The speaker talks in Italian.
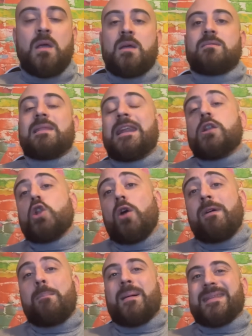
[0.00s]
Delle
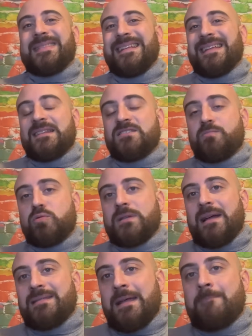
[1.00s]
nove partite
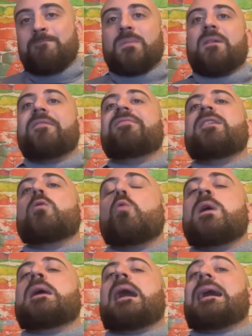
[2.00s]
disputate fin
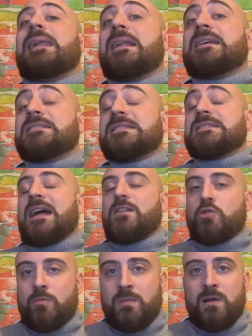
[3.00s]
qui all'Allianz
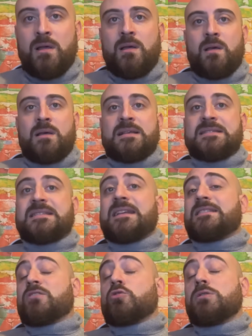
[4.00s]
Stadium,
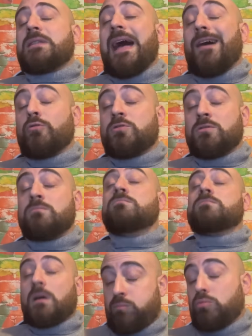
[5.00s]
7 sold out
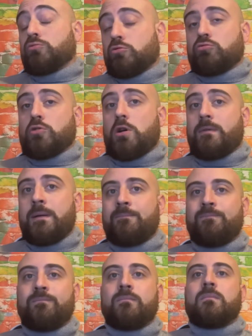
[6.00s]
appunto su 9
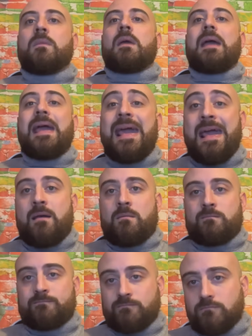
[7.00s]
e
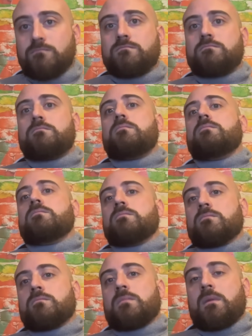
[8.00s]

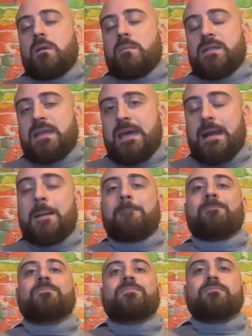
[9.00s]
in maniera
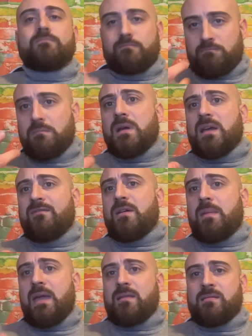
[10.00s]
anche
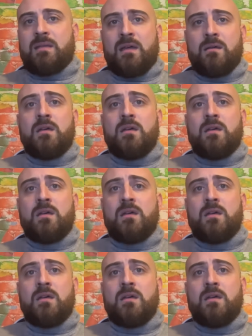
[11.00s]
veemente,